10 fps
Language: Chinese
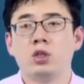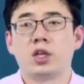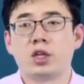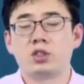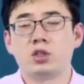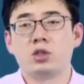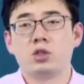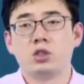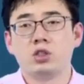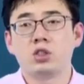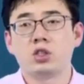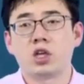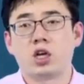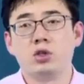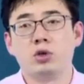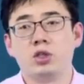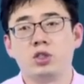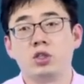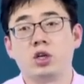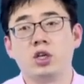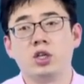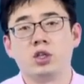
但是正常利润是可以